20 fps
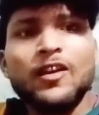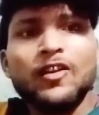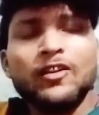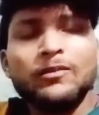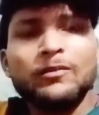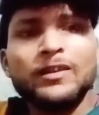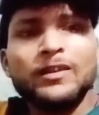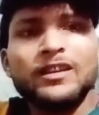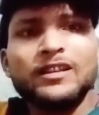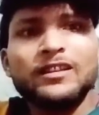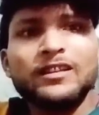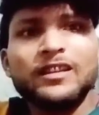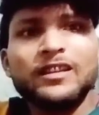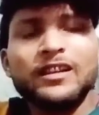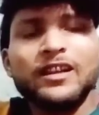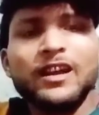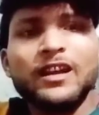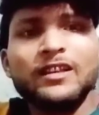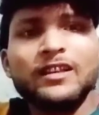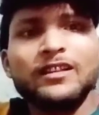और मैं
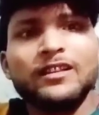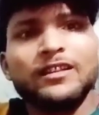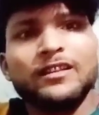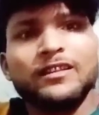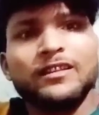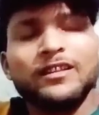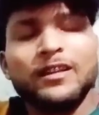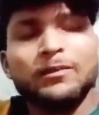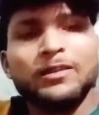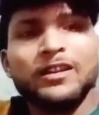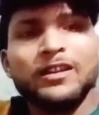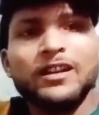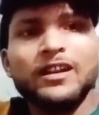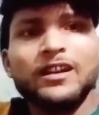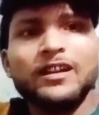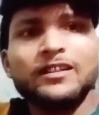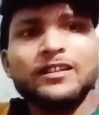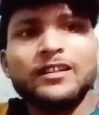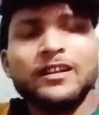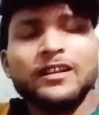इसके यहाँ तभी
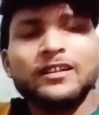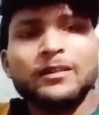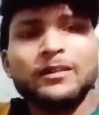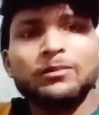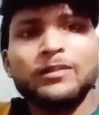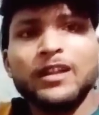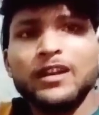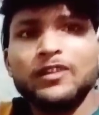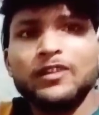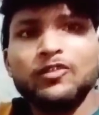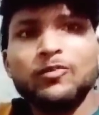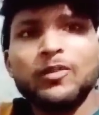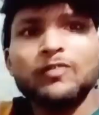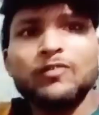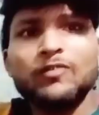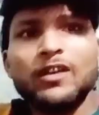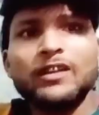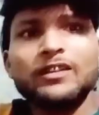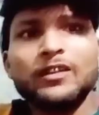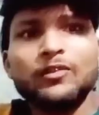गया था जब टैटू
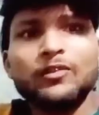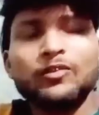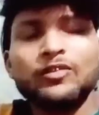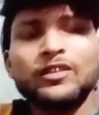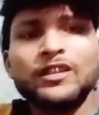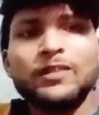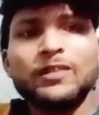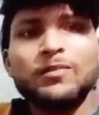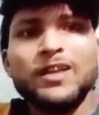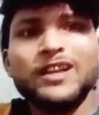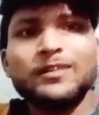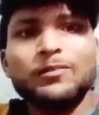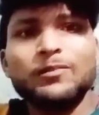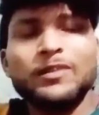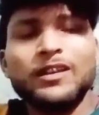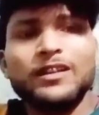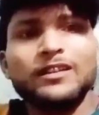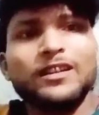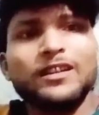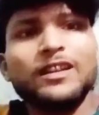बनवा था उसके बाद
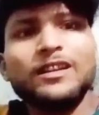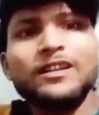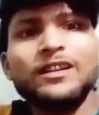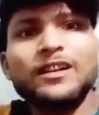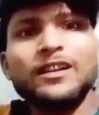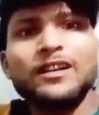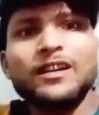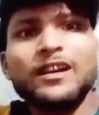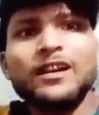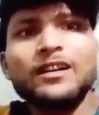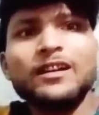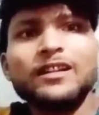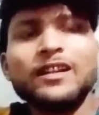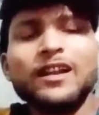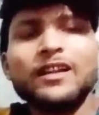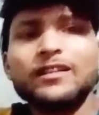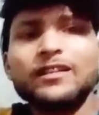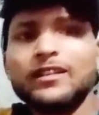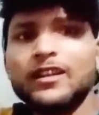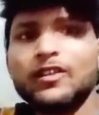मैं नहीं गया
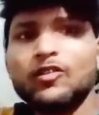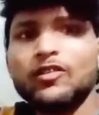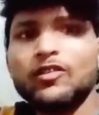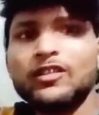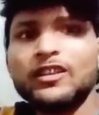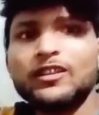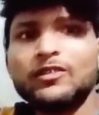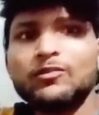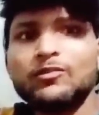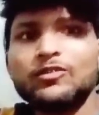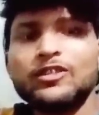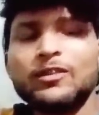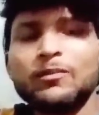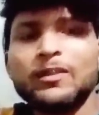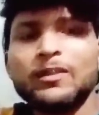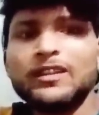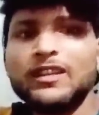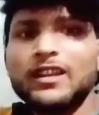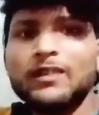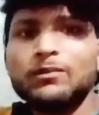कि ऐसे लोग थे तो मुझे
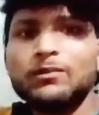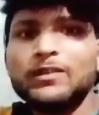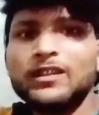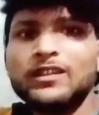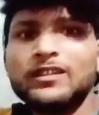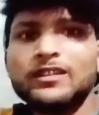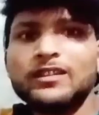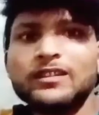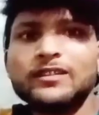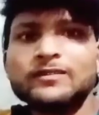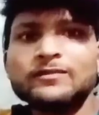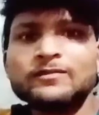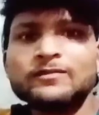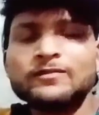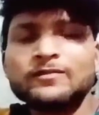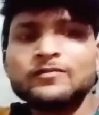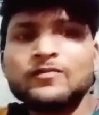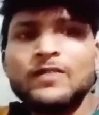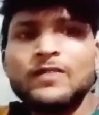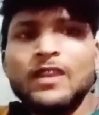मतलब नहीं है
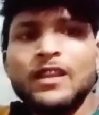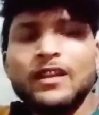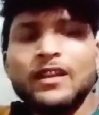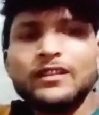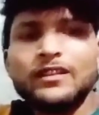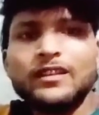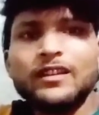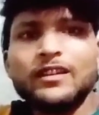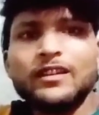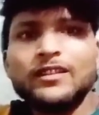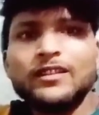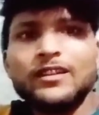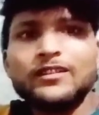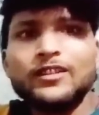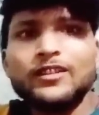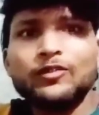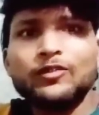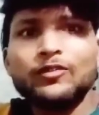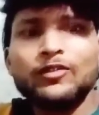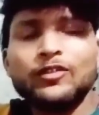देख
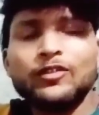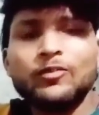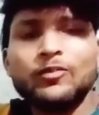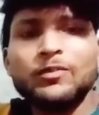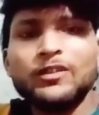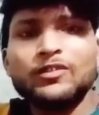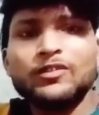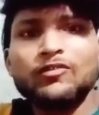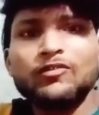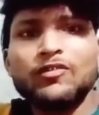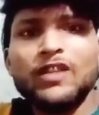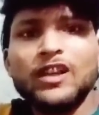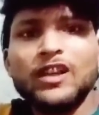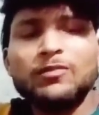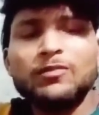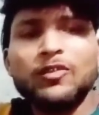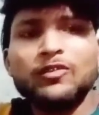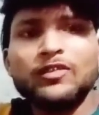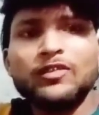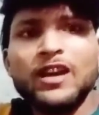सकते हो दोस्तों विष्णु
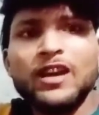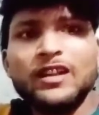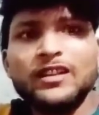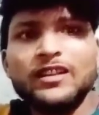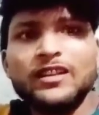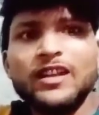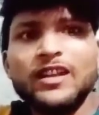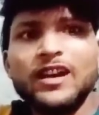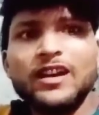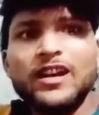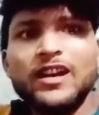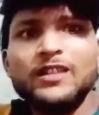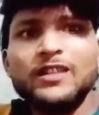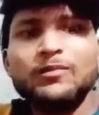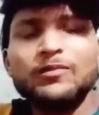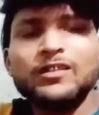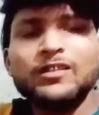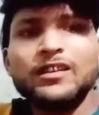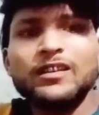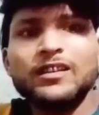राज बहुत ख़तरनाक
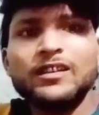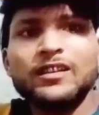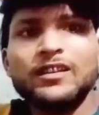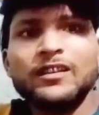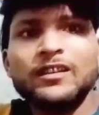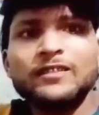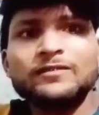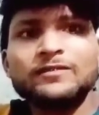आदमी है